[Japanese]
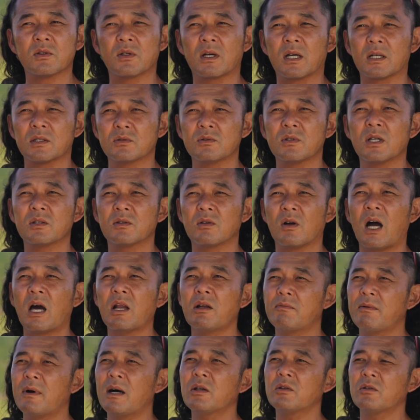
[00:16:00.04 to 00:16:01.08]
それからその後
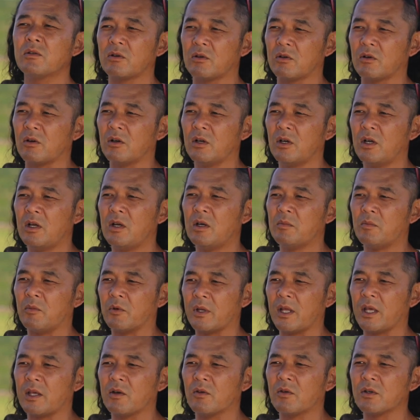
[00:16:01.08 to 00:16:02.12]
アルファード
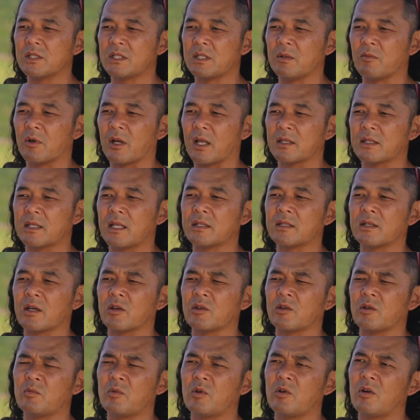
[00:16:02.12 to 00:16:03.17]
をね用意してもらったんだ
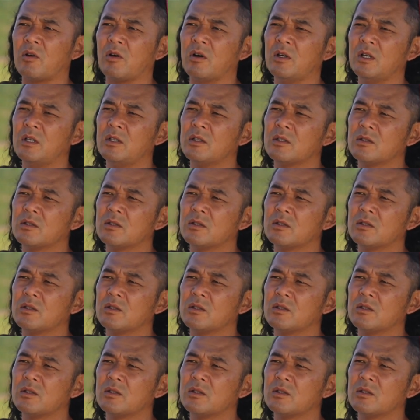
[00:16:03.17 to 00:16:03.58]
けども、